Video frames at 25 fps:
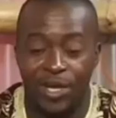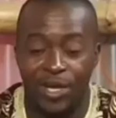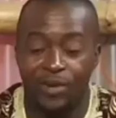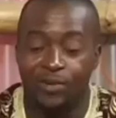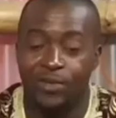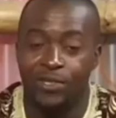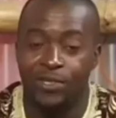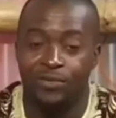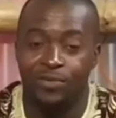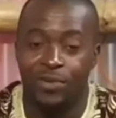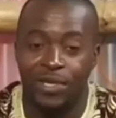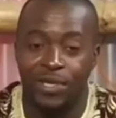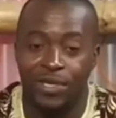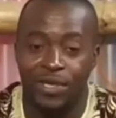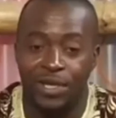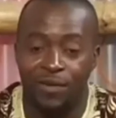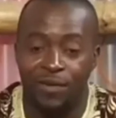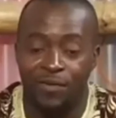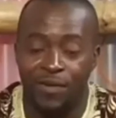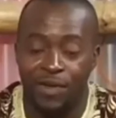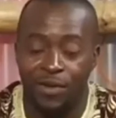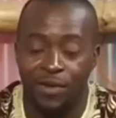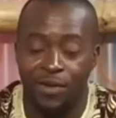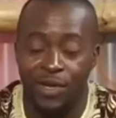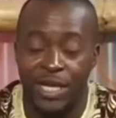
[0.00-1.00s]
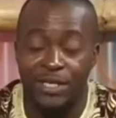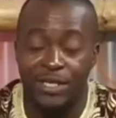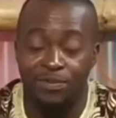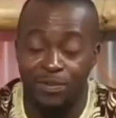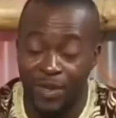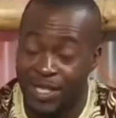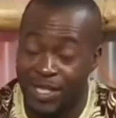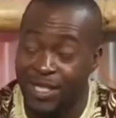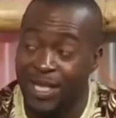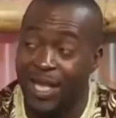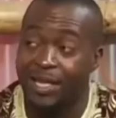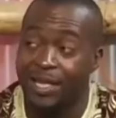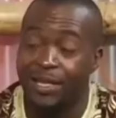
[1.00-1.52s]
a le spectacle, fait, on a
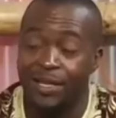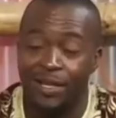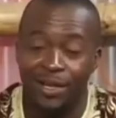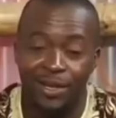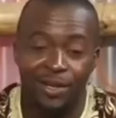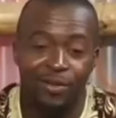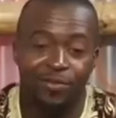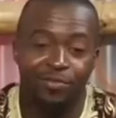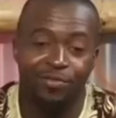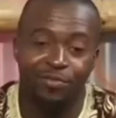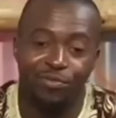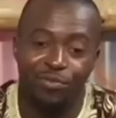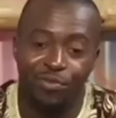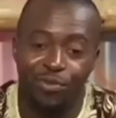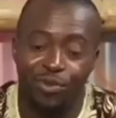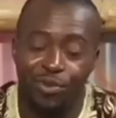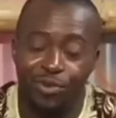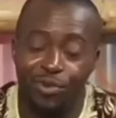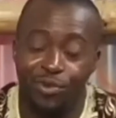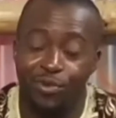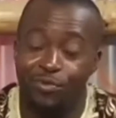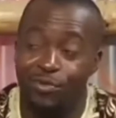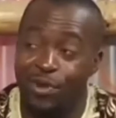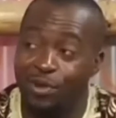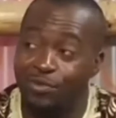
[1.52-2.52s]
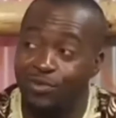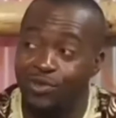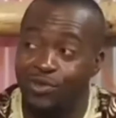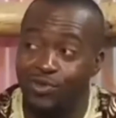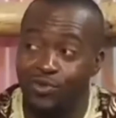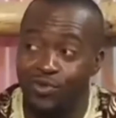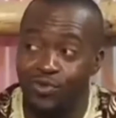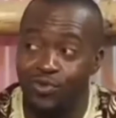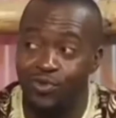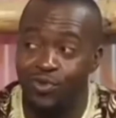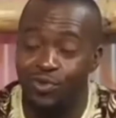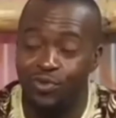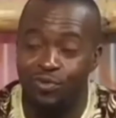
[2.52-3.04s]
spectacle le même
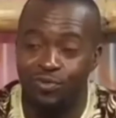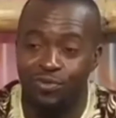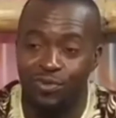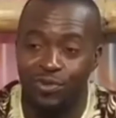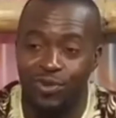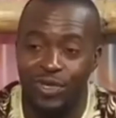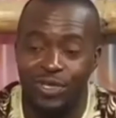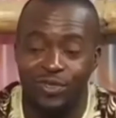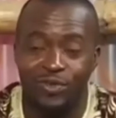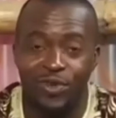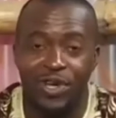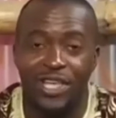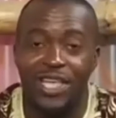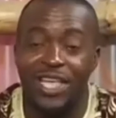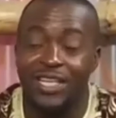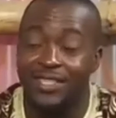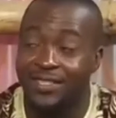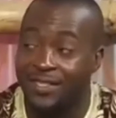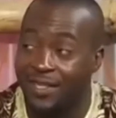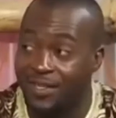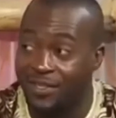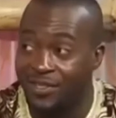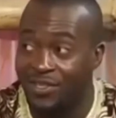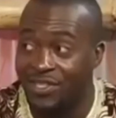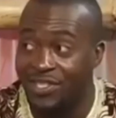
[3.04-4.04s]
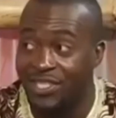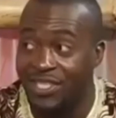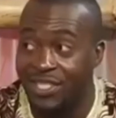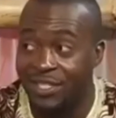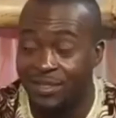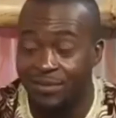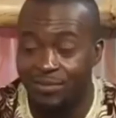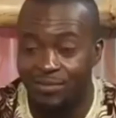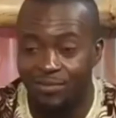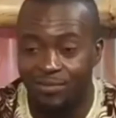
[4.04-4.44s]
jour, en soirée à Saint-Denis.